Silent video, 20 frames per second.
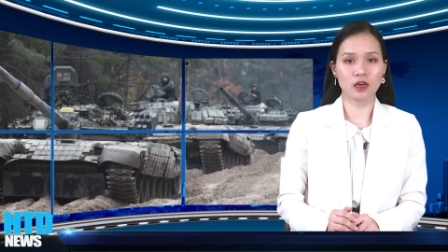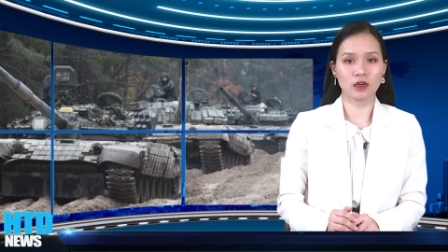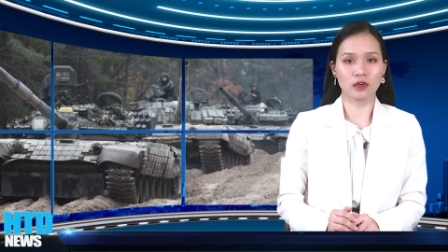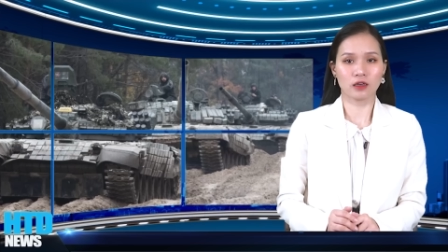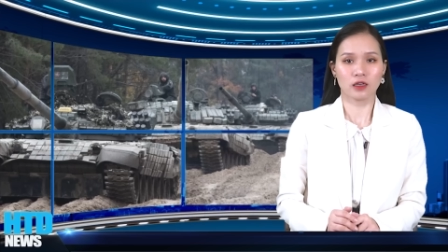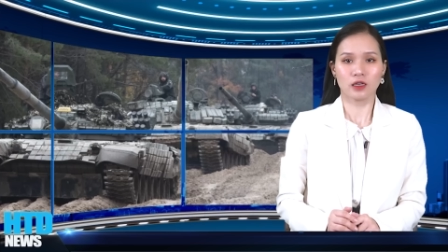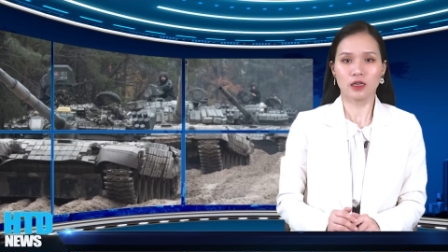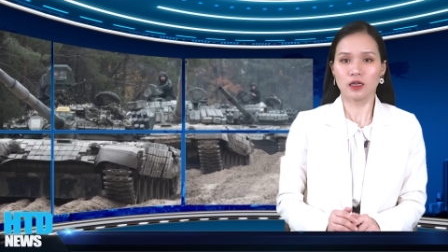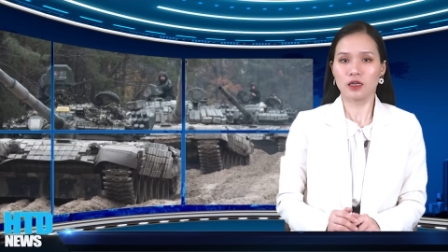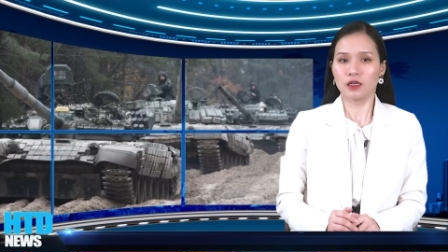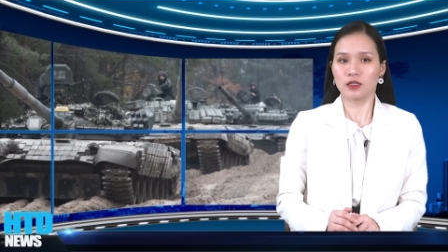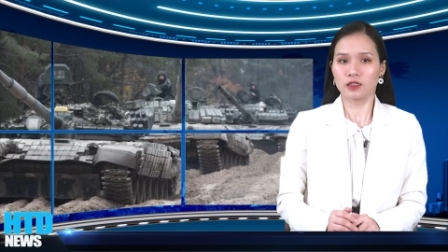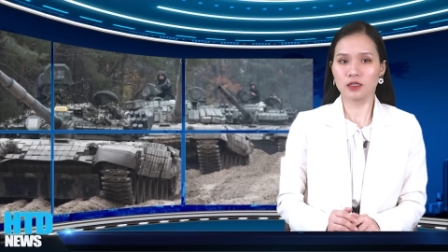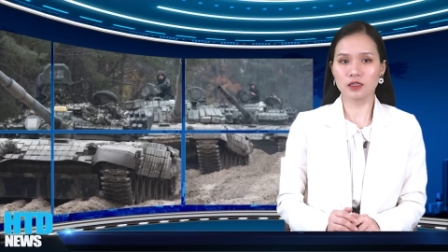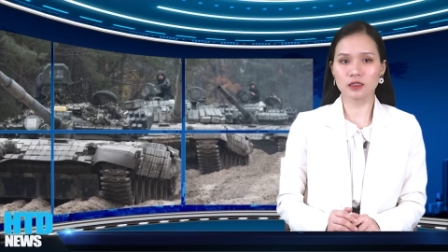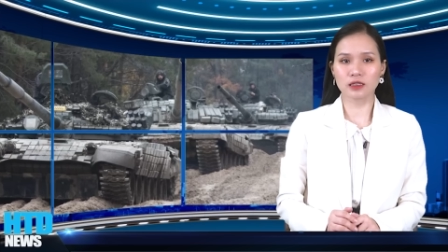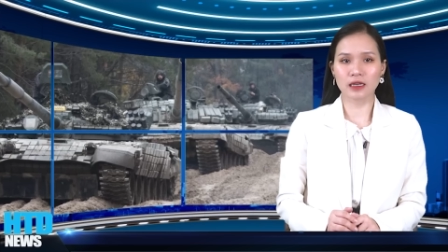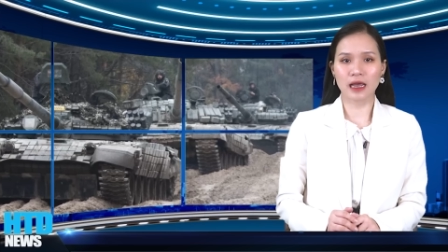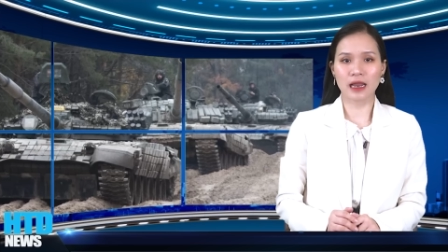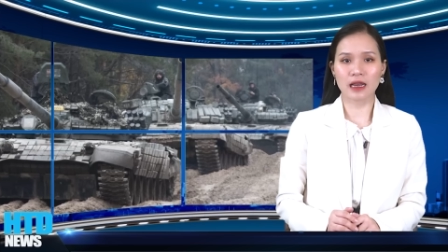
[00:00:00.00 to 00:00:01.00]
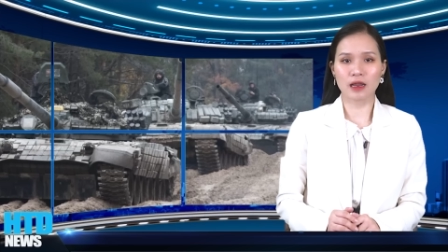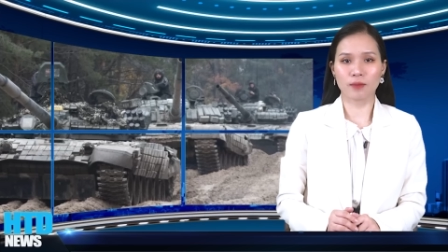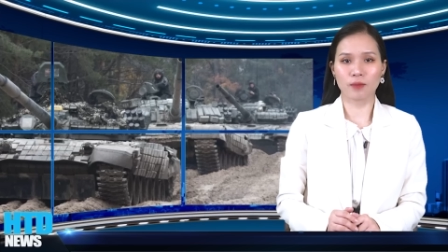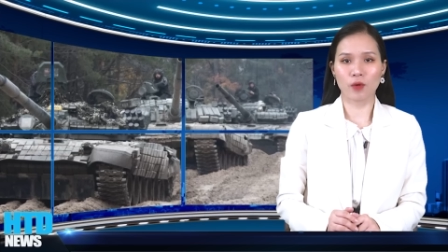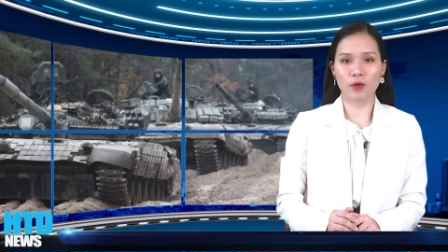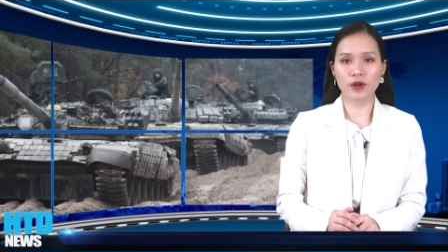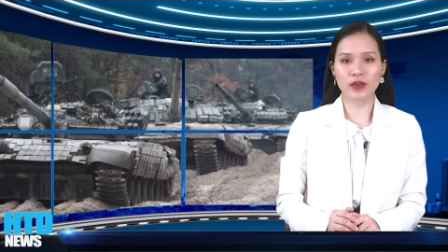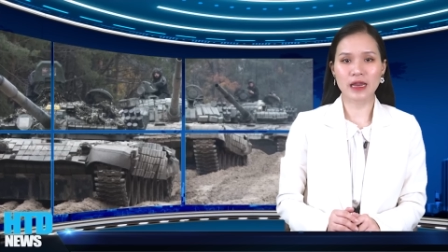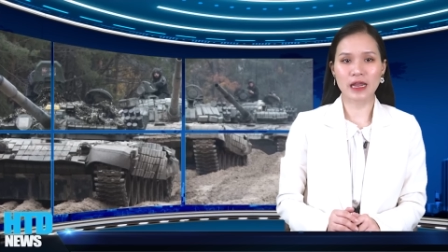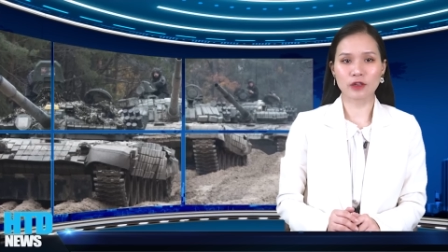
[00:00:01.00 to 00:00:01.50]
gần, nước Nga là
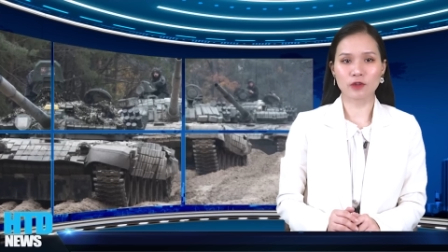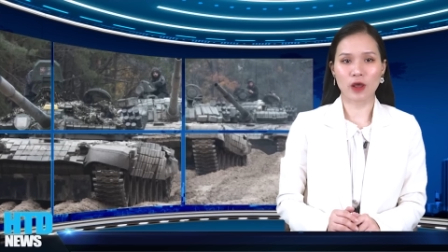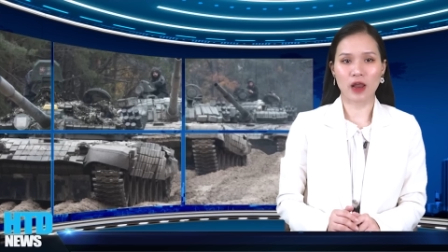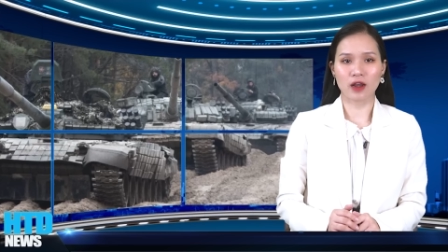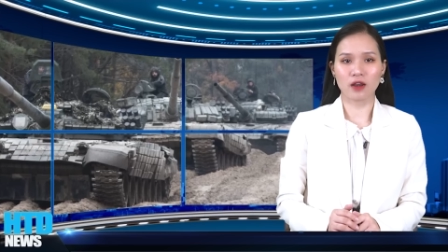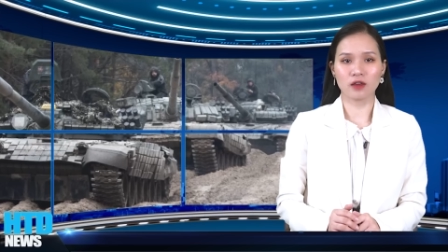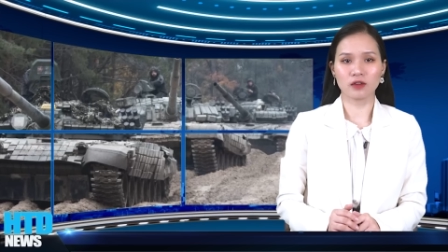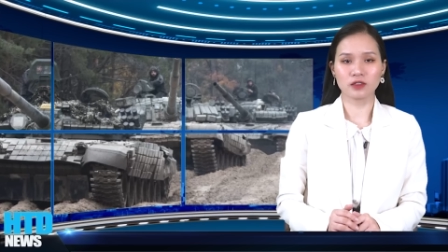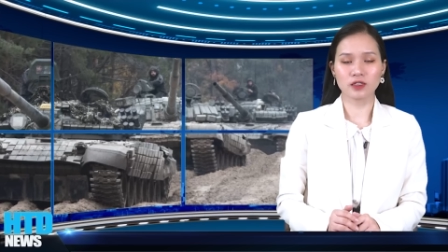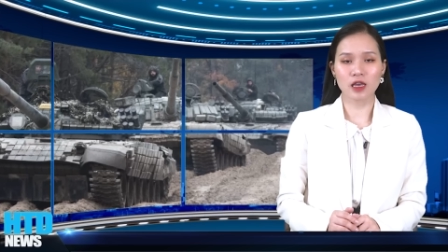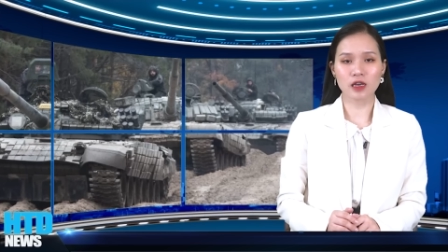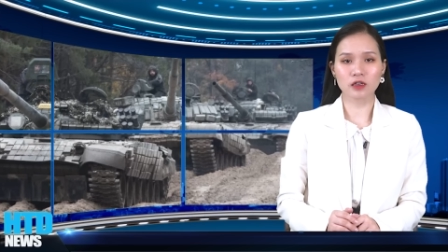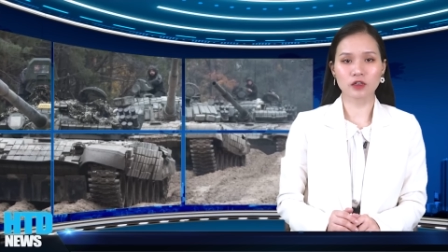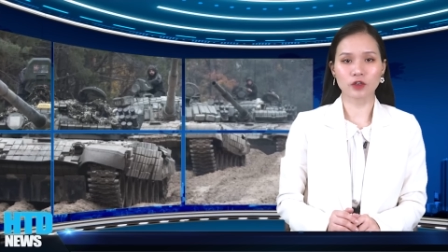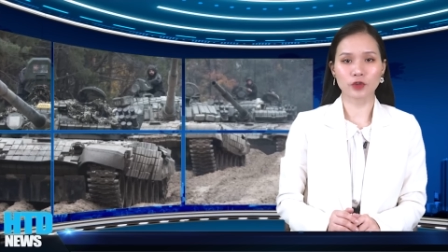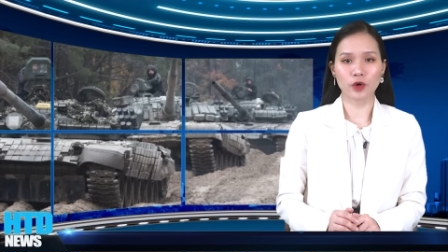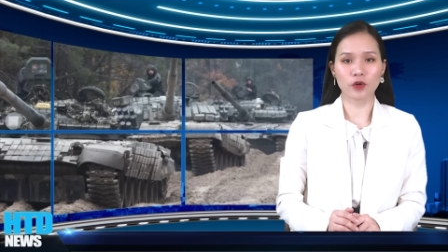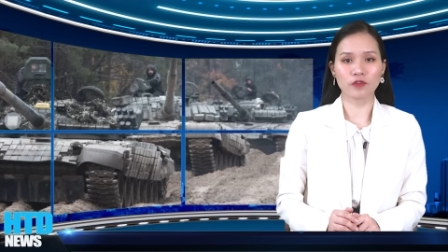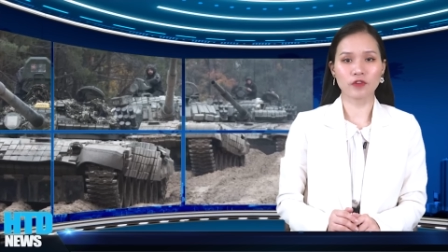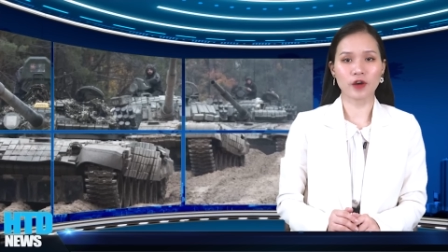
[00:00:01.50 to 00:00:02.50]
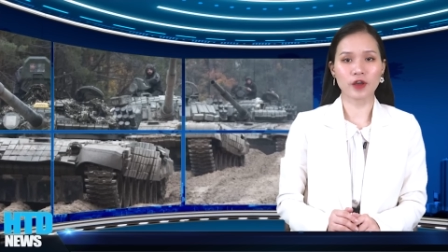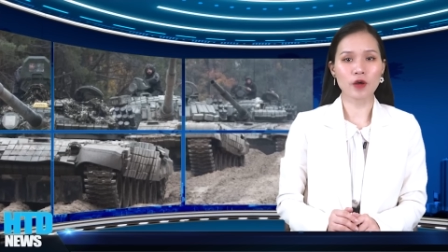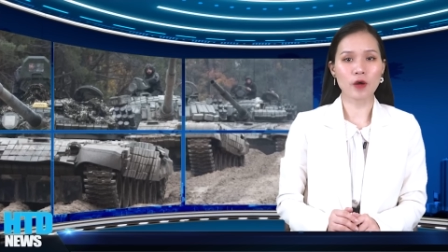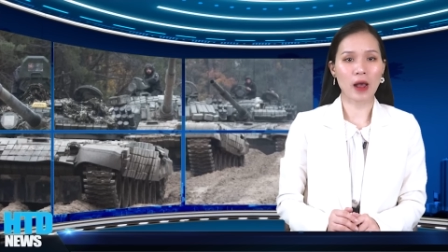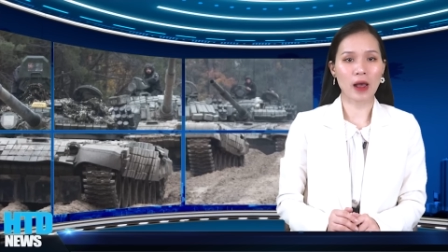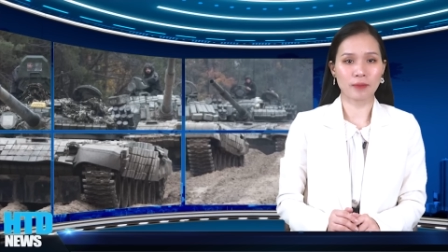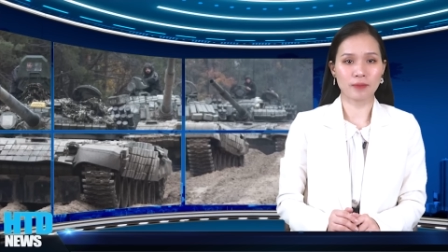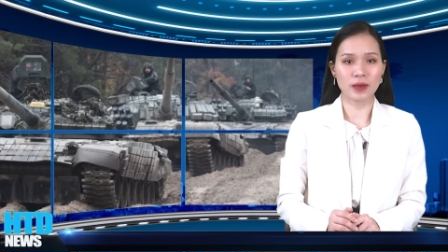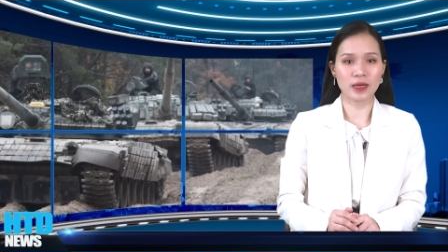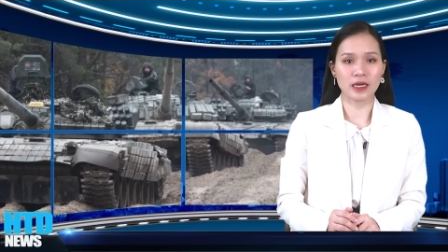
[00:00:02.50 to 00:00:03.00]
mối đe dọa lớn nhất đối với
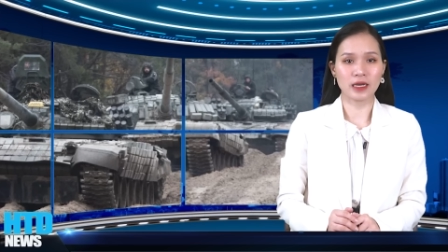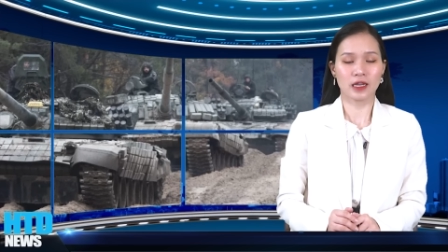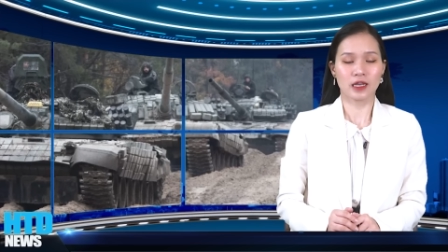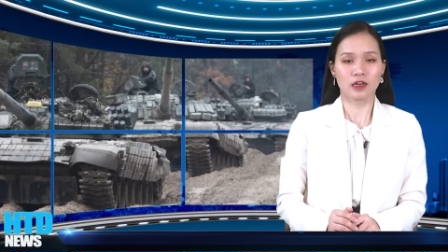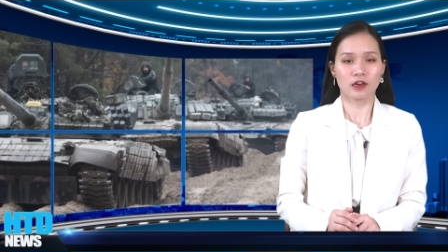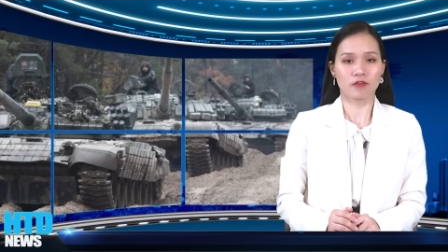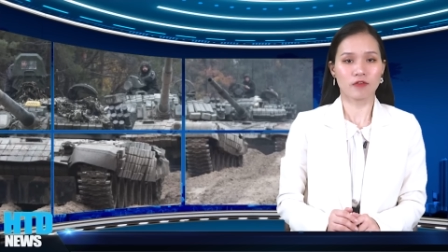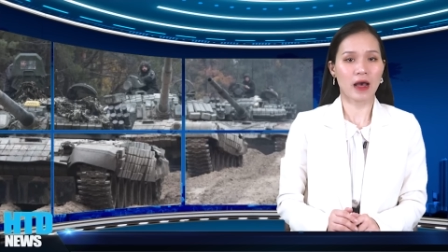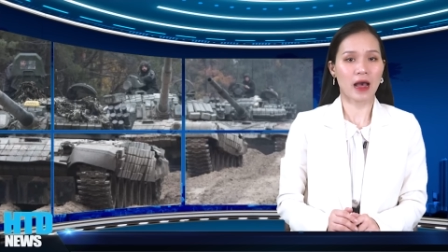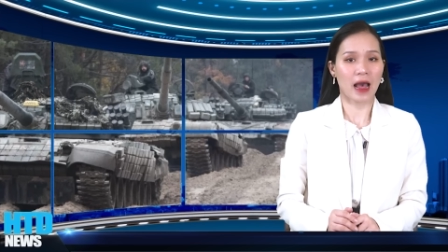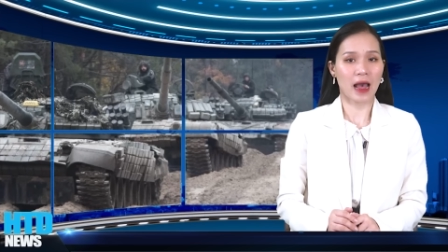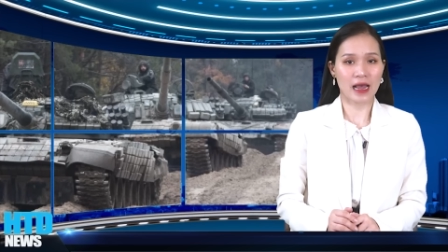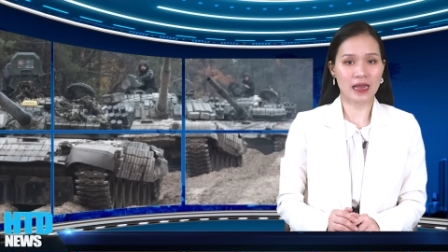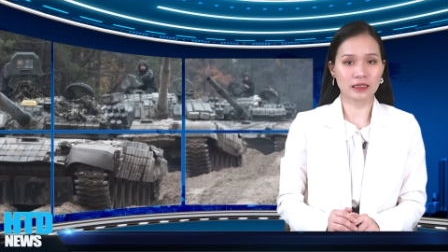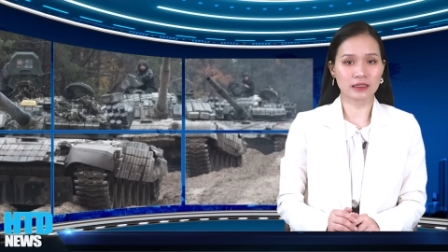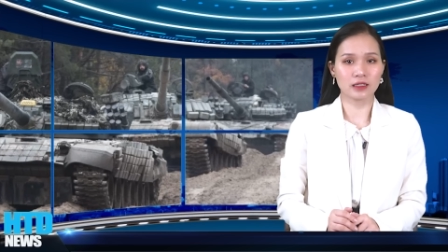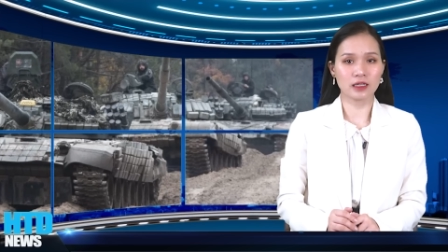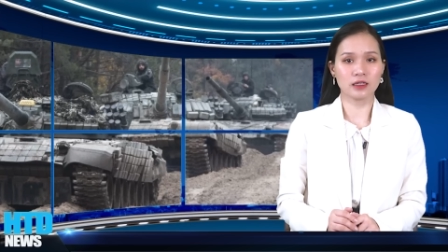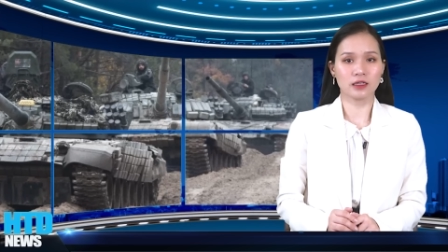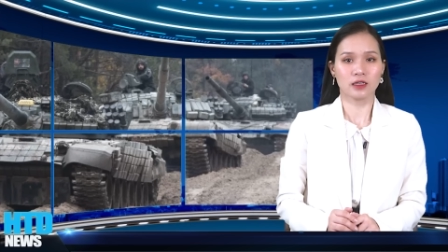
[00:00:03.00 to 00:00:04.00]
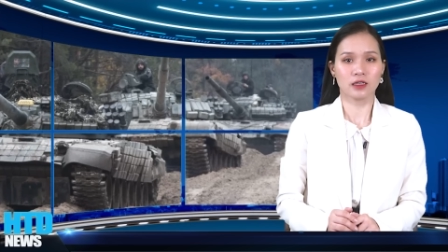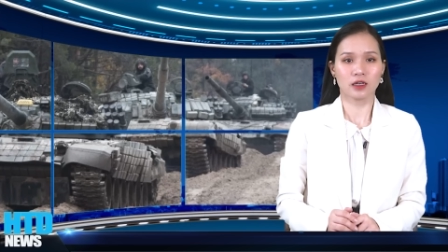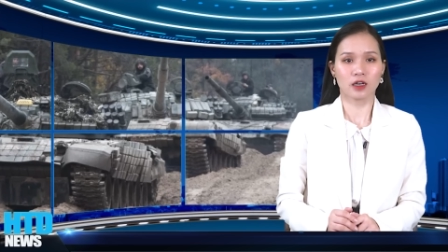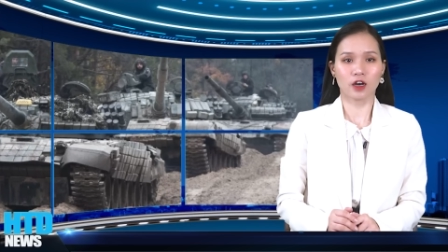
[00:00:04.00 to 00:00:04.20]
hòa bình và an ninh